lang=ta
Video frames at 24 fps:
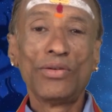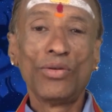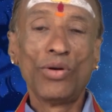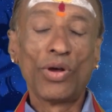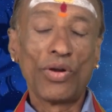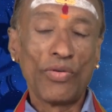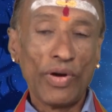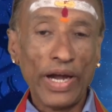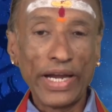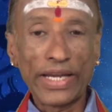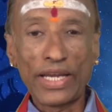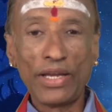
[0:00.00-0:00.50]

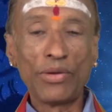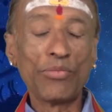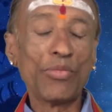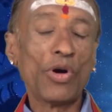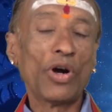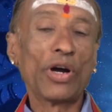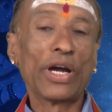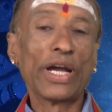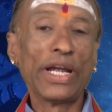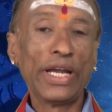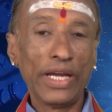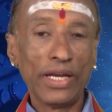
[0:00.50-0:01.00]
ஒரு வாக்கிங்
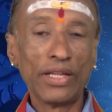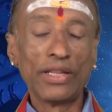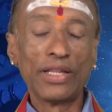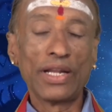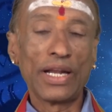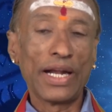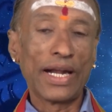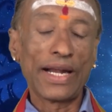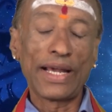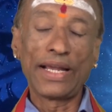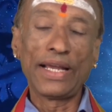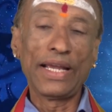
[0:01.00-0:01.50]
போங்க எழுந்து
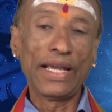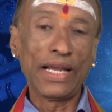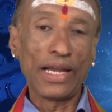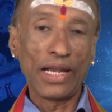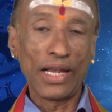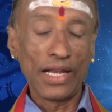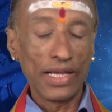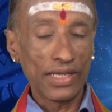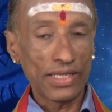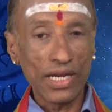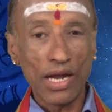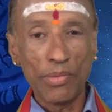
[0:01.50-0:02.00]
நடங்க
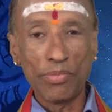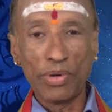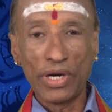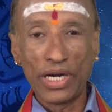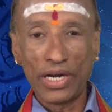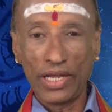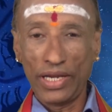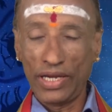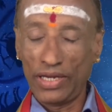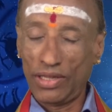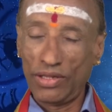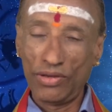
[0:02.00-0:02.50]
இல்லை
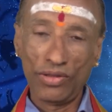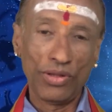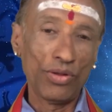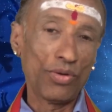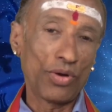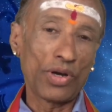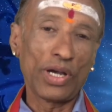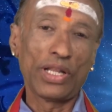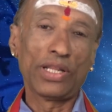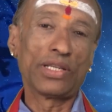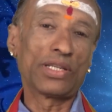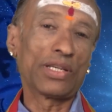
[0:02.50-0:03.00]
சாப்பாடு எழுந்து வந்து
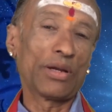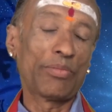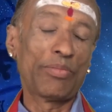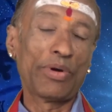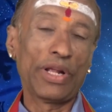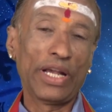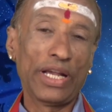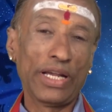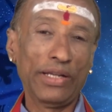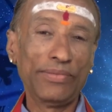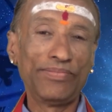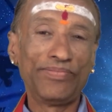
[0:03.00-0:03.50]
உட்காந்து
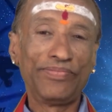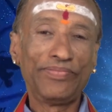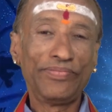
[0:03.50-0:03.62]
சாப்பிடுங்க